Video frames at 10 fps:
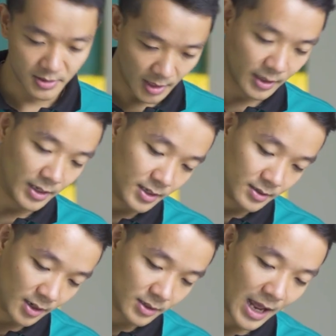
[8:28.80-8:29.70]
Thành nghĩ là
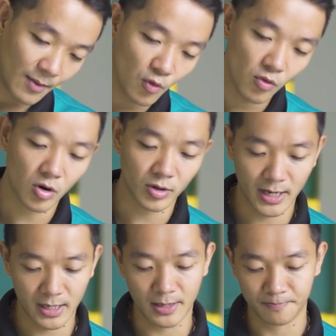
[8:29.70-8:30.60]
rất đáng mua con
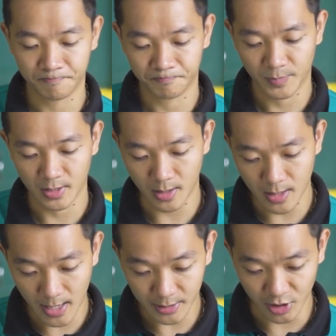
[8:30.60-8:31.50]
này ha rất
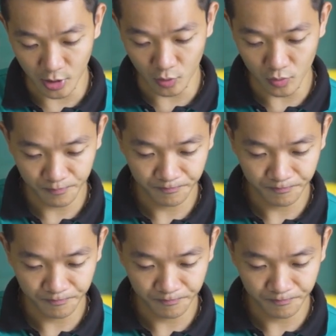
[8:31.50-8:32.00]
đáng để sở hữu